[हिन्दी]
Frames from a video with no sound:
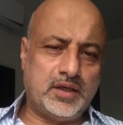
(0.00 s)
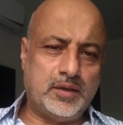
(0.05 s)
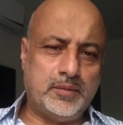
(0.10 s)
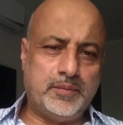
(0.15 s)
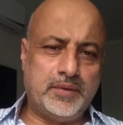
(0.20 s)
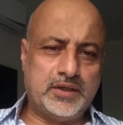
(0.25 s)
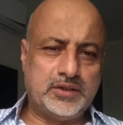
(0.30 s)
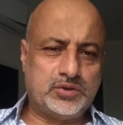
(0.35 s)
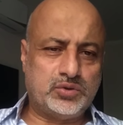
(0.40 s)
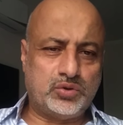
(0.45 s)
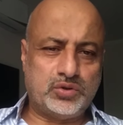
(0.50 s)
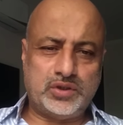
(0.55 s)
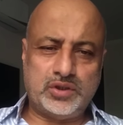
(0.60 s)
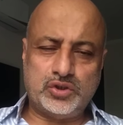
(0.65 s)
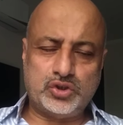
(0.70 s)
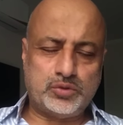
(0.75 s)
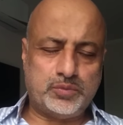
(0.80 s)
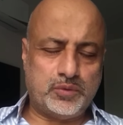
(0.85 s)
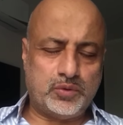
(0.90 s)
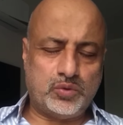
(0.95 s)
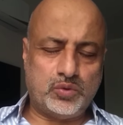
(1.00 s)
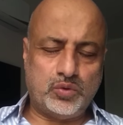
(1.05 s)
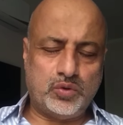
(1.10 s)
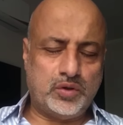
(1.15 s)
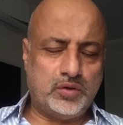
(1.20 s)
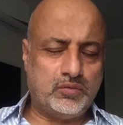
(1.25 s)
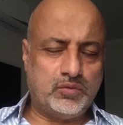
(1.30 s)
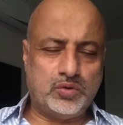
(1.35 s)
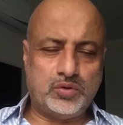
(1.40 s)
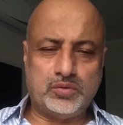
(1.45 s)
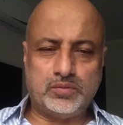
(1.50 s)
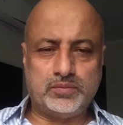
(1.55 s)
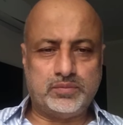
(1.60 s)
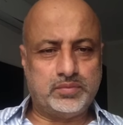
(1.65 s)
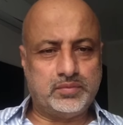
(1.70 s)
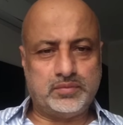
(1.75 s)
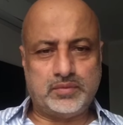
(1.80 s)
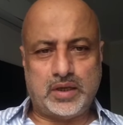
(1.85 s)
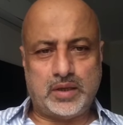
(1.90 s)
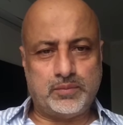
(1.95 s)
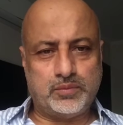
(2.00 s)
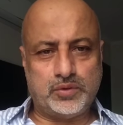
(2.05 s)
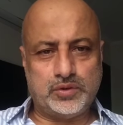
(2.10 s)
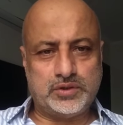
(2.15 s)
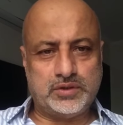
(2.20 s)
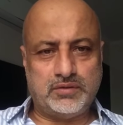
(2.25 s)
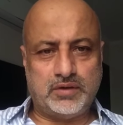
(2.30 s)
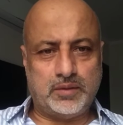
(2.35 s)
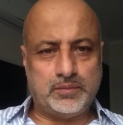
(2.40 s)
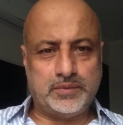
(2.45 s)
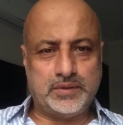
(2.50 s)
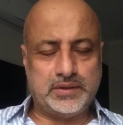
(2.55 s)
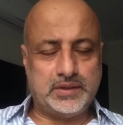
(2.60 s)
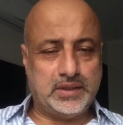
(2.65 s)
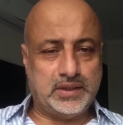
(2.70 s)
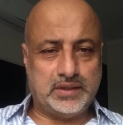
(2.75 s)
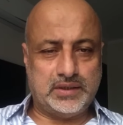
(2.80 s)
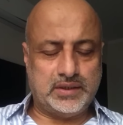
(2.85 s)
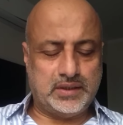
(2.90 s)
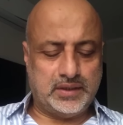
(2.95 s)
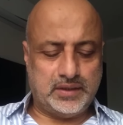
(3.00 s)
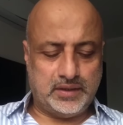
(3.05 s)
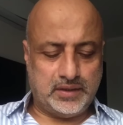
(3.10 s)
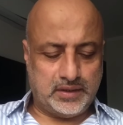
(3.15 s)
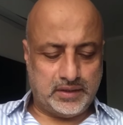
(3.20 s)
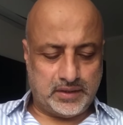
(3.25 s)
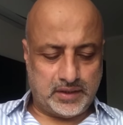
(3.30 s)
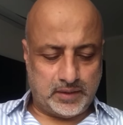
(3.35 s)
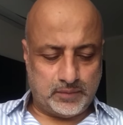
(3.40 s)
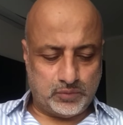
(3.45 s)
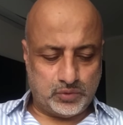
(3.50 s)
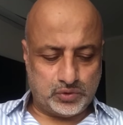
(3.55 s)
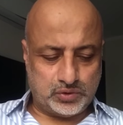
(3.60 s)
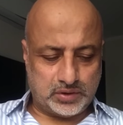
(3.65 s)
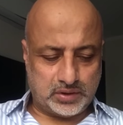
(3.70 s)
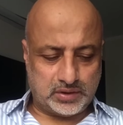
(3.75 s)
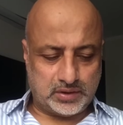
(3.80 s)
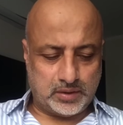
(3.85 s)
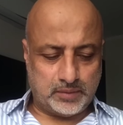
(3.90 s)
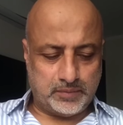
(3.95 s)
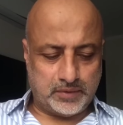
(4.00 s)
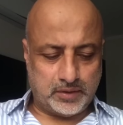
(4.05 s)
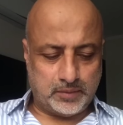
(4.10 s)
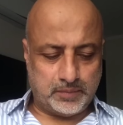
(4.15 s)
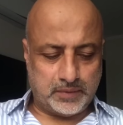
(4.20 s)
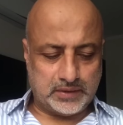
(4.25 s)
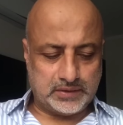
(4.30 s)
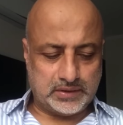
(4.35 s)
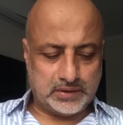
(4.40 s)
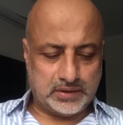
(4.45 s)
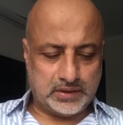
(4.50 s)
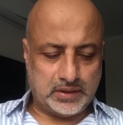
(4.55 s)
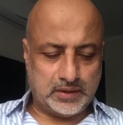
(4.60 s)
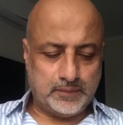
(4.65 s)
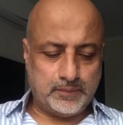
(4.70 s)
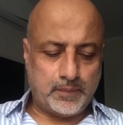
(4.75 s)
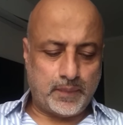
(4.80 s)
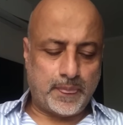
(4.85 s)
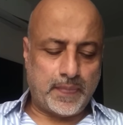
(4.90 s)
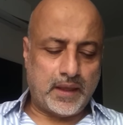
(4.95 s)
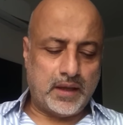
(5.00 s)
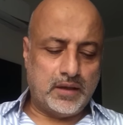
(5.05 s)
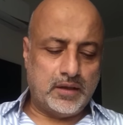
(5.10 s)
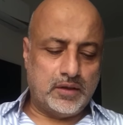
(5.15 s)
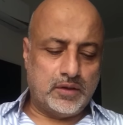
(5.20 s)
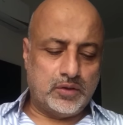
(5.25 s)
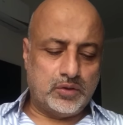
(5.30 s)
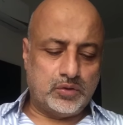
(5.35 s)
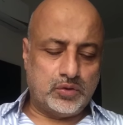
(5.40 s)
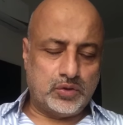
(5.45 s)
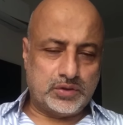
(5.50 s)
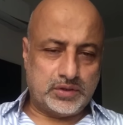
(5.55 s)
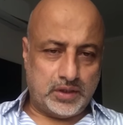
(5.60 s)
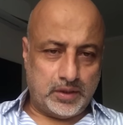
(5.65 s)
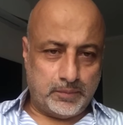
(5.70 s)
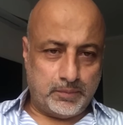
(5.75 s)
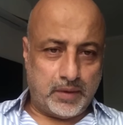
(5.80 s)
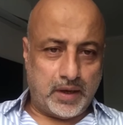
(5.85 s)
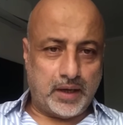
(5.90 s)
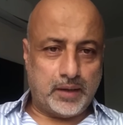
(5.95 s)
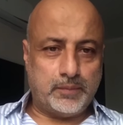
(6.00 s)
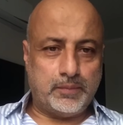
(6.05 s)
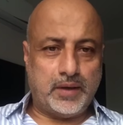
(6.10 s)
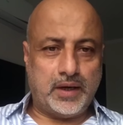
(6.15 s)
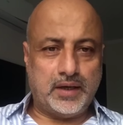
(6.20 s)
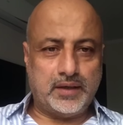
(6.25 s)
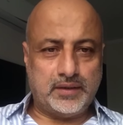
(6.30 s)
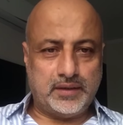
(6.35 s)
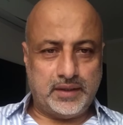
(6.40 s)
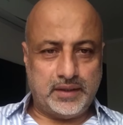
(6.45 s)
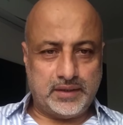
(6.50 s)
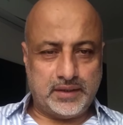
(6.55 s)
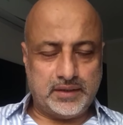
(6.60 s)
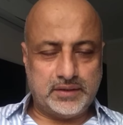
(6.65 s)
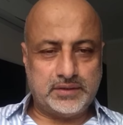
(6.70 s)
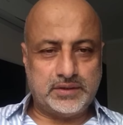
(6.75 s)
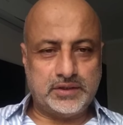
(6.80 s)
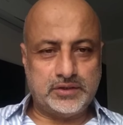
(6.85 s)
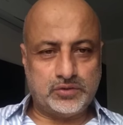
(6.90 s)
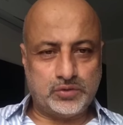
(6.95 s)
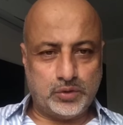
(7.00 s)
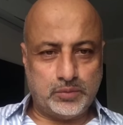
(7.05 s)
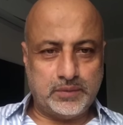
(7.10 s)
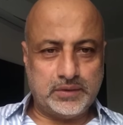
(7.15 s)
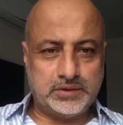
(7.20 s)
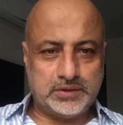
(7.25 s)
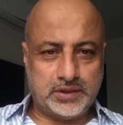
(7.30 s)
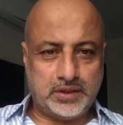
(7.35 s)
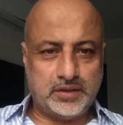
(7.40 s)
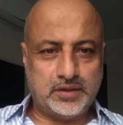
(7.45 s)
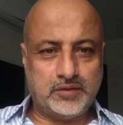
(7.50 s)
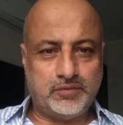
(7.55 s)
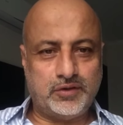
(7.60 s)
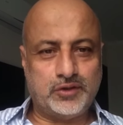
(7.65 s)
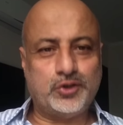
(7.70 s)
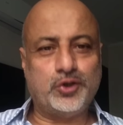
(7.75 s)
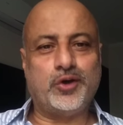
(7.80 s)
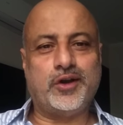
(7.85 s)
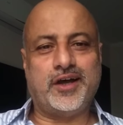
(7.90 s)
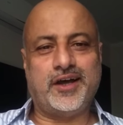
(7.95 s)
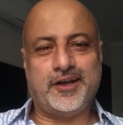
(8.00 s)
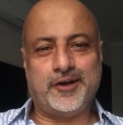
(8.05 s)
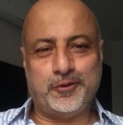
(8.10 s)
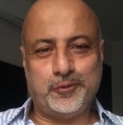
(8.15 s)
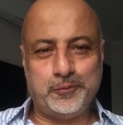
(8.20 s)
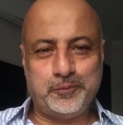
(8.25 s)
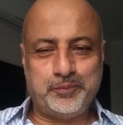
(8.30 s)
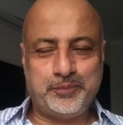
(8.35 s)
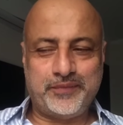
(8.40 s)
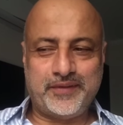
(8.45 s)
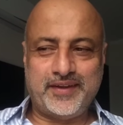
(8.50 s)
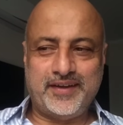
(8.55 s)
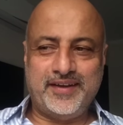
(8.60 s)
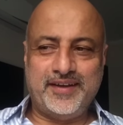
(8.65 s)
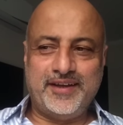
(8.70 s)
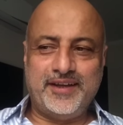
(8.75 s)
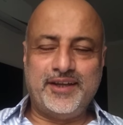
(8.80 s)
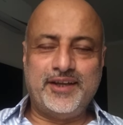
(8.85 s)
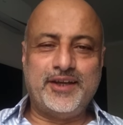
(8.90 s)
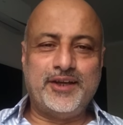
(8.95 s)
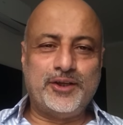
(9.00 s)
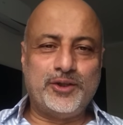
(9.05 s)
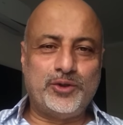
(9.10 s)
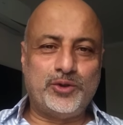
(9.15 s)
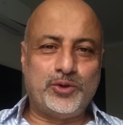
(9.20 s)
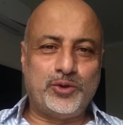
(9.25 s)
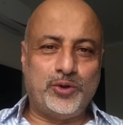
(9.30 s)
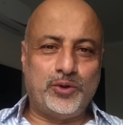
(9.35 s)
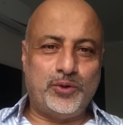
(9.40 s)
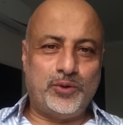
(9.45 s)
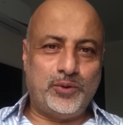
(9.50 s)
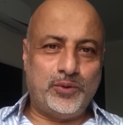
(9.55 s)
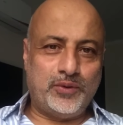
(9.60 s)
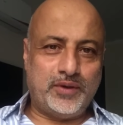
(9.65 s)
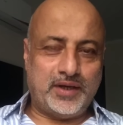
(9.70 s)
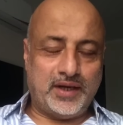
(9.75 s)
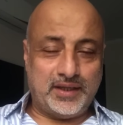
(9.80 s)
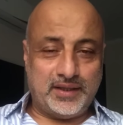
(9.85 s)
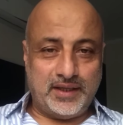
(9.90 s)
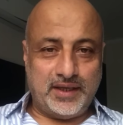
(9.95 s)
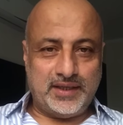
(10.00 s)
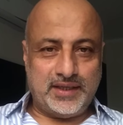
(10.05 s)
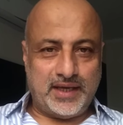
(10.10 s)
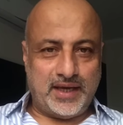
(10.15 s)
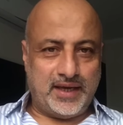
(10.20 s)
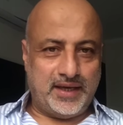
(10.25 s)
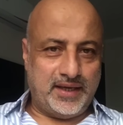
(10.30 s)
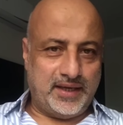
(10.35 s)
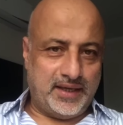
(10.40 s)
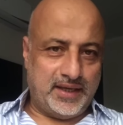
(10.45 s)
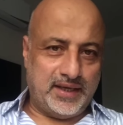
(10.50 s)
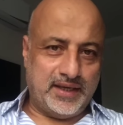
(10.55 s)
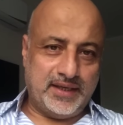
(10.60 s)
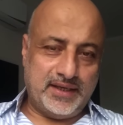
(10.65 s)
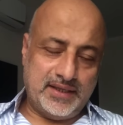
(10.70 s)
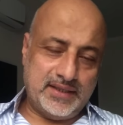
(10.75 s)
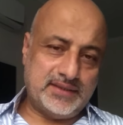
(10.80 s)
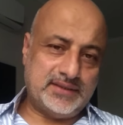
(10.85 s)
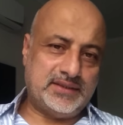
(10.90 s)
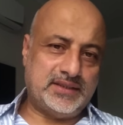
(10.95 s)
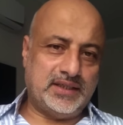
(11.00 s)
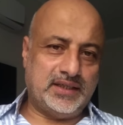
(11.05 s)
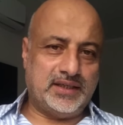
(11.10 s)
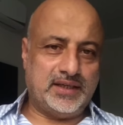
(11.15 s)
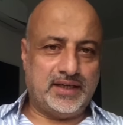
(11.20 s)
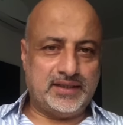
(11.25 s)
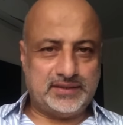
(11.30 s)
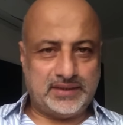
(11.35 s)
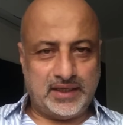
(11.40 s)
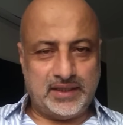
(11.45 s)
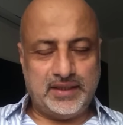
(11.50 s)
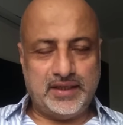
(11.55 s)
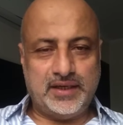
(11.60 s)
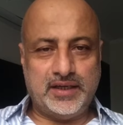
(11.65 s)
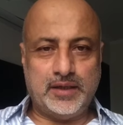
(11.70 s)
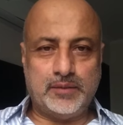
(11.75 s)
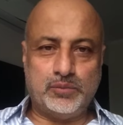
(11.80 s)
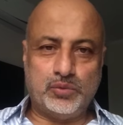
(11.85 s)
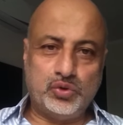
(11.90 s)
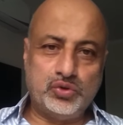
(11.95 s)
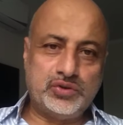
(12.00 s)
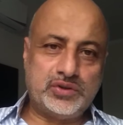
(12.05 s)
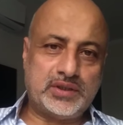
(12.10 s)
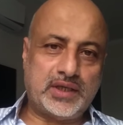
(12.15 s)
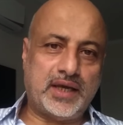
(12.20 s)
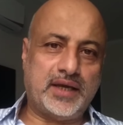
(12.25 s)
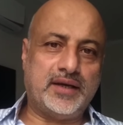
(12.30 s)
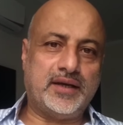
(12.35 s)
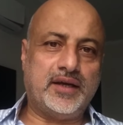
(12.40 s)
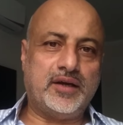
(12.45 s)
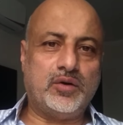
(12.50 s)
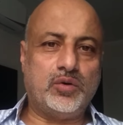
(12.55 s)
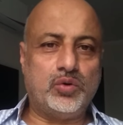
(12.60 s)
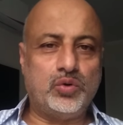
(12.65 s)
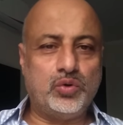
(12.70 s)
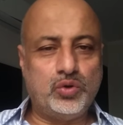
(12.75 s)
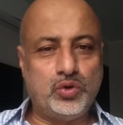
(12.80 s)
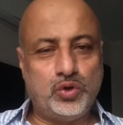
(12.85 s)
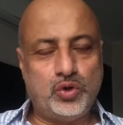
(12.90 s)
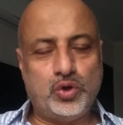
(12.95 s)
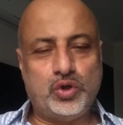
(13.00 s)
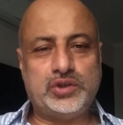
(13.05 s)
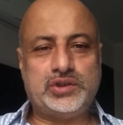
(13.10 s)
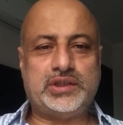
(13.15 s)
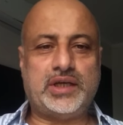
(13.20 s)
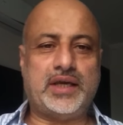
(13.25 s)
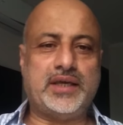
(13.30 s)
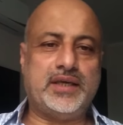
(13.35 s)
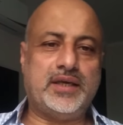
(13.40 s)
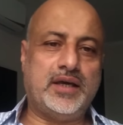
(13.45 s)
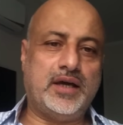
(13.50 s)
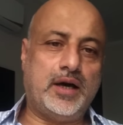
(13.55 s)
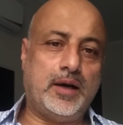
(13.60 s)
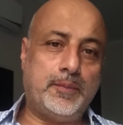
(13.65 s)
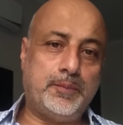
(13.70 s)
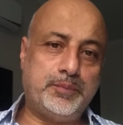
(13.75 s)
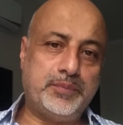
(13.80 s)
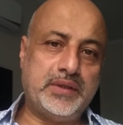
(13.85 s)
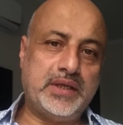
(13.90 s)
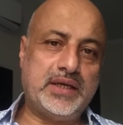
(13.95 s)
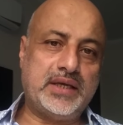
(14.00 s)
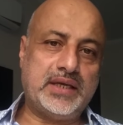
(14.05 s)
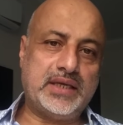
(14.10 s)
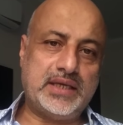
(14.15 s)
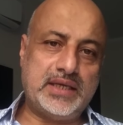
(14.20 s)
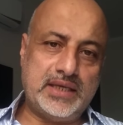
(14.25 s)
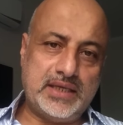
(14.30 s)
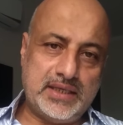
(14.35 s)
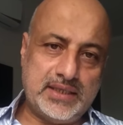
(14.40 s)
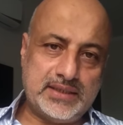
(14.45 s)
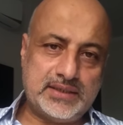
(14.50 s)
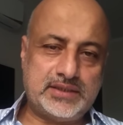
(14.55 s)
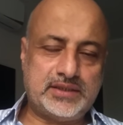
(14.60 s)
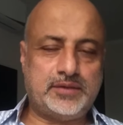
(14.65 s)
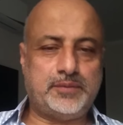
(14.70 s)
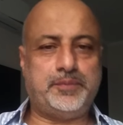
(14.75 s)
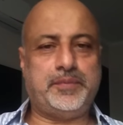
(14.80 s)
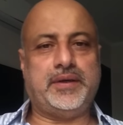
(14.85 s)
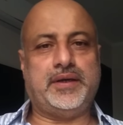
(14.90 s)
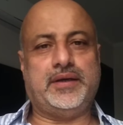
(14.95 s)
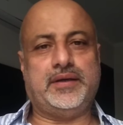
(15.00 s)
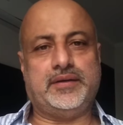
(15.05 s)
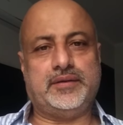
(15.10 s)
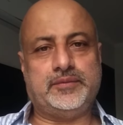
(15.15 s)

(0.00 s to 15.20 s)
ईमेल्स होती हैं उसमें कोई वो आपको जवाब नहीं दिया देने का टाइम हो सकता मेरे पास इतना तो इसलिए बार बार एक एक चीज़ को मैं छः दफ़ा दोहरा रहा हूँ तो करना क्या है एरीज जिनका असेंडेंट या मून साइन है उनको चाहिए अपने ईस्ट पे